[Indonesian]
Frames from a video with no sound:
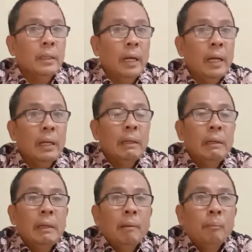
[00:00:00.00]
ya
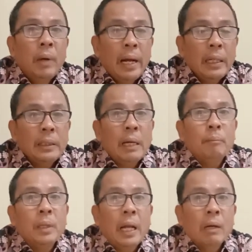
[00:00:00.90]

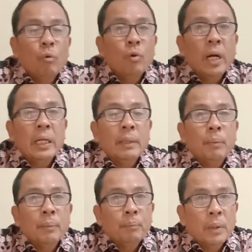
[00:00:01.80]
banyak melakukan
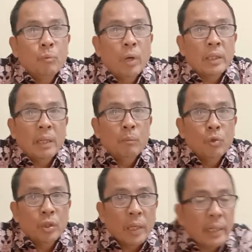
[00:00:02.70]
perbuatan
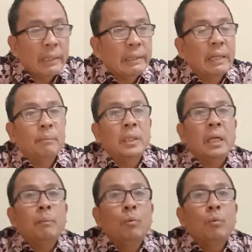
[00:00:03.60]
musyrik namanya